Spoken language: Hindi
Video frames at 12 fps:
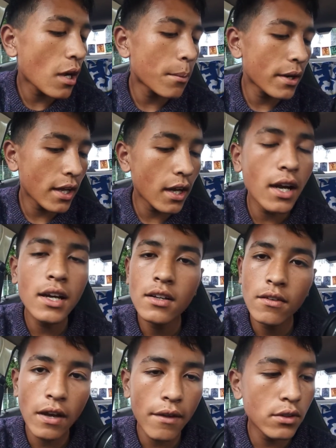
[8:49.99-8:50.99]
का पड़ेगा
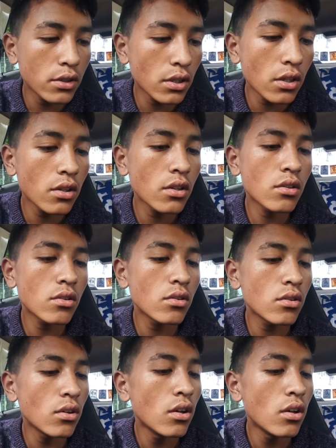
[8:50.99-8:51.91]
फाइव थाउजेंड तो